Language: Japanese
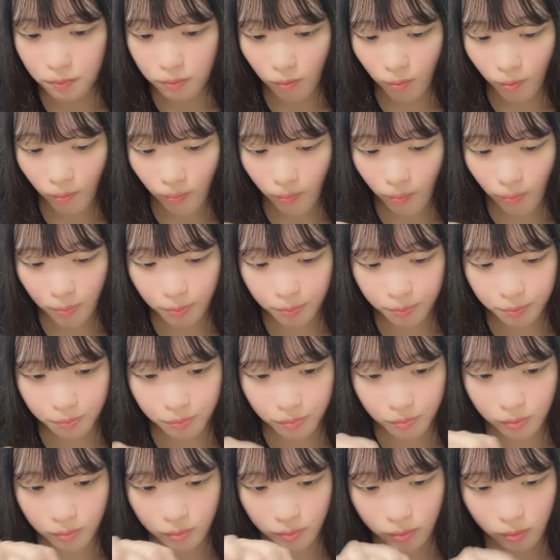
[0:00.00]
うん
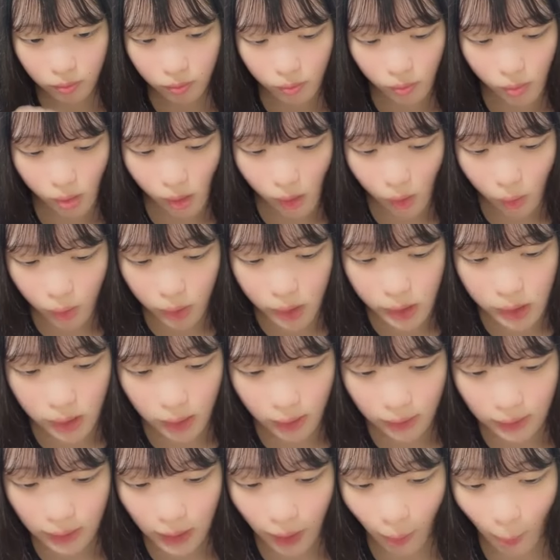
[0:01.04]
美味し
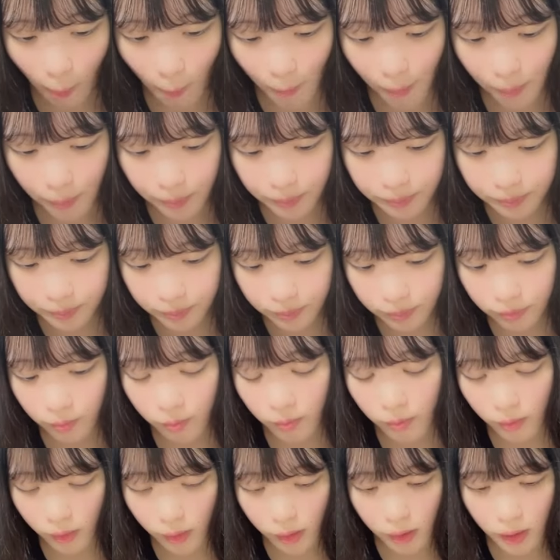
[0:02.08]
かった
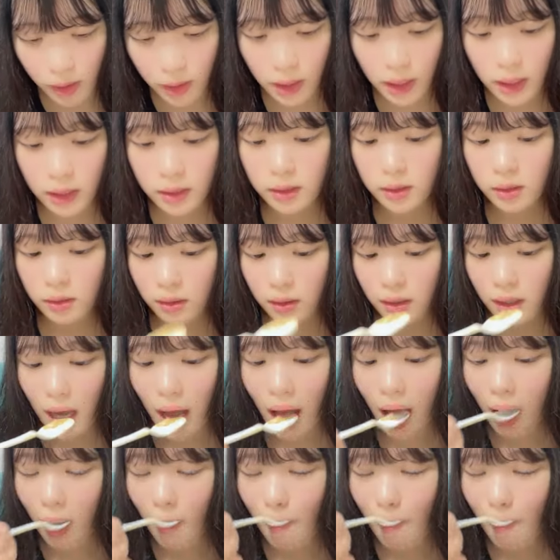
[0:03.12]
完食